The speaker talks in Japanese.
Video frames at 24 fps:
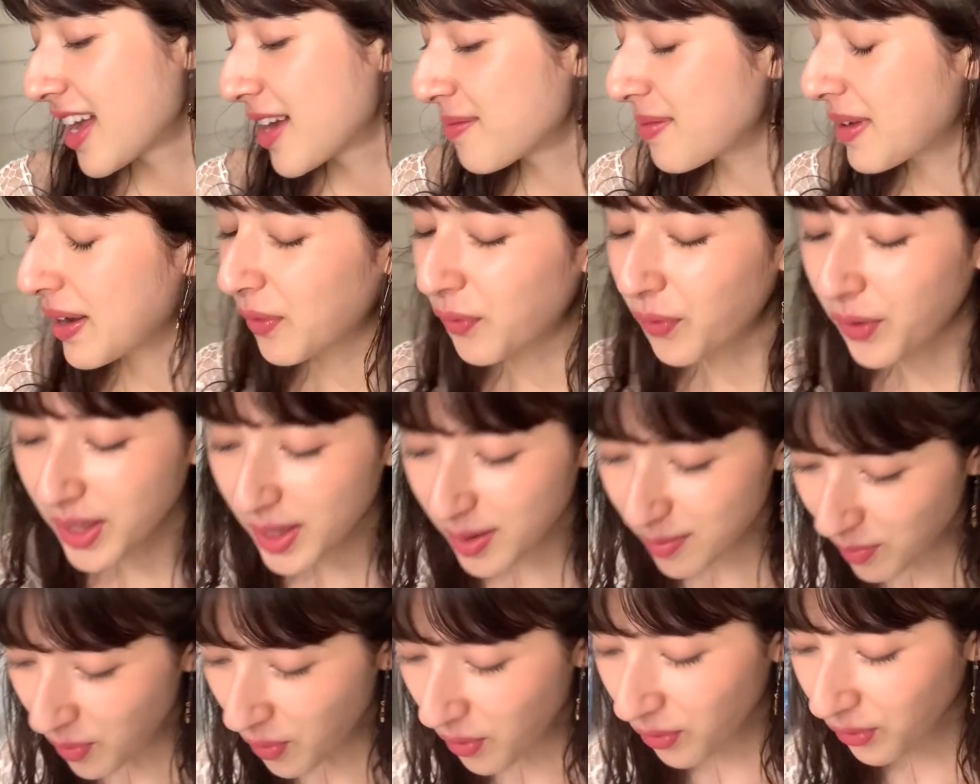まあ、これ
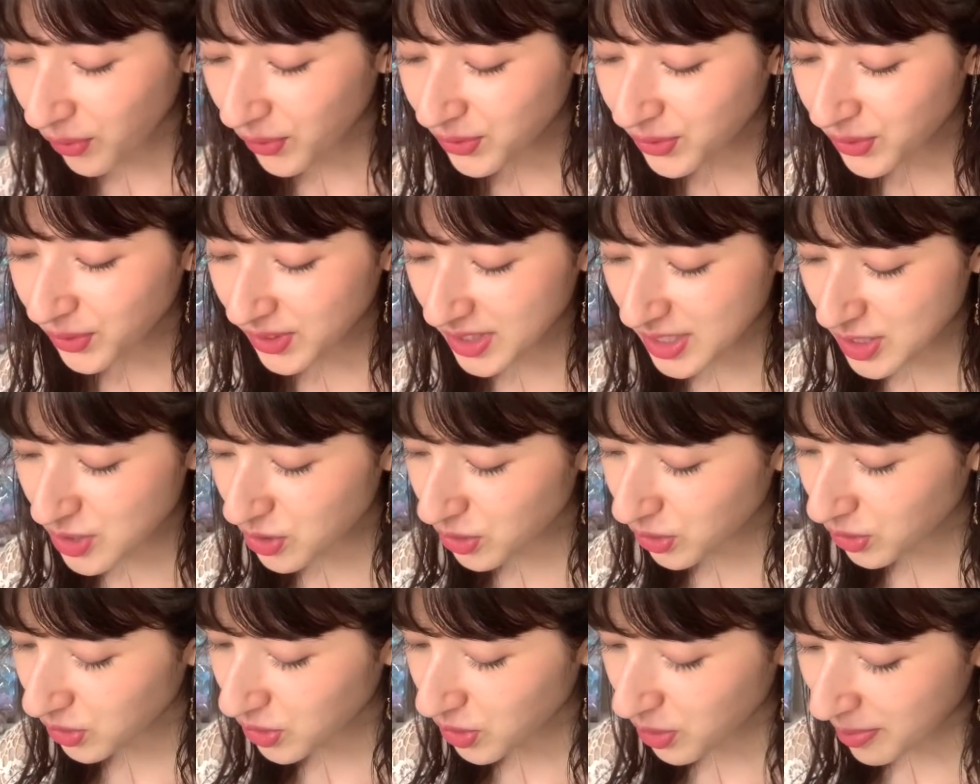も本当にちょっ
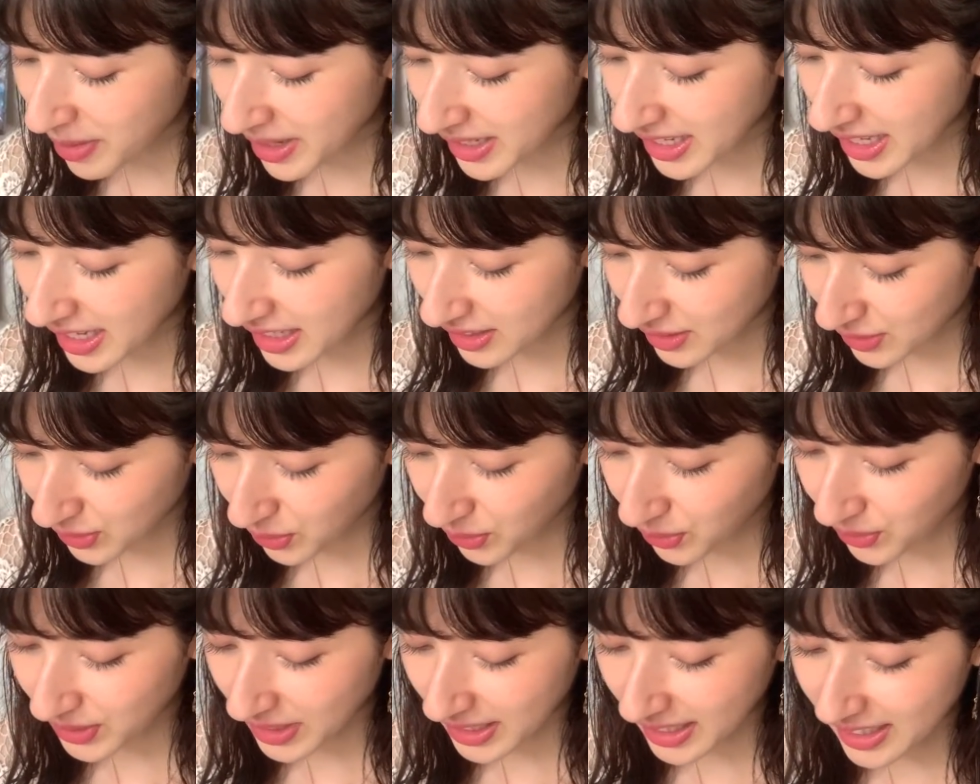と読まない
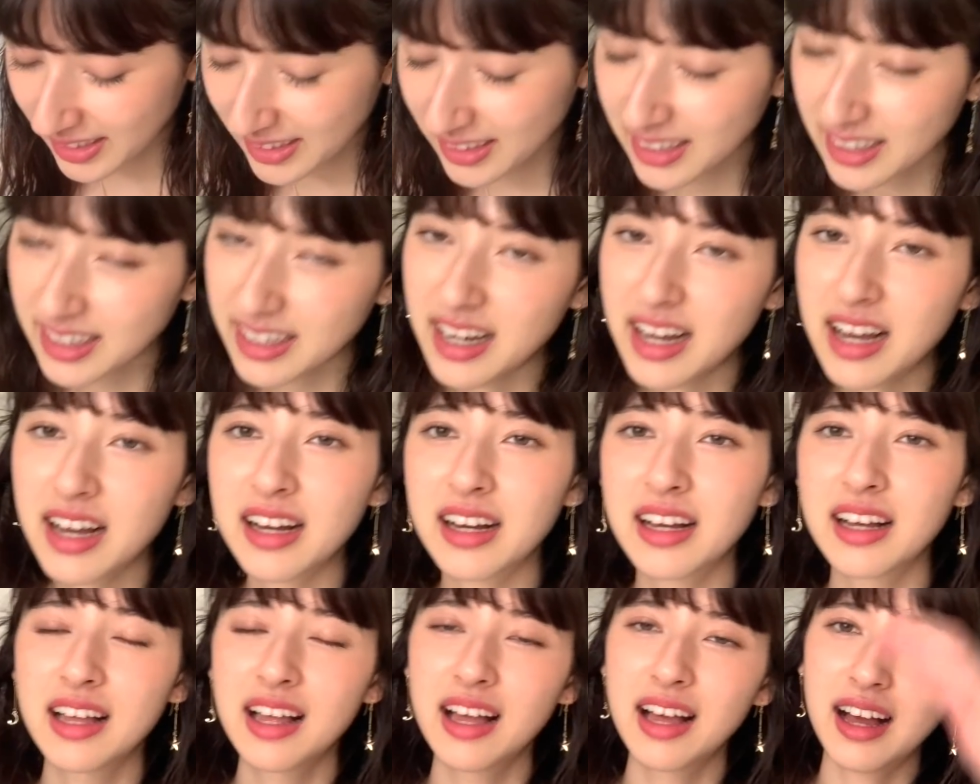となかなか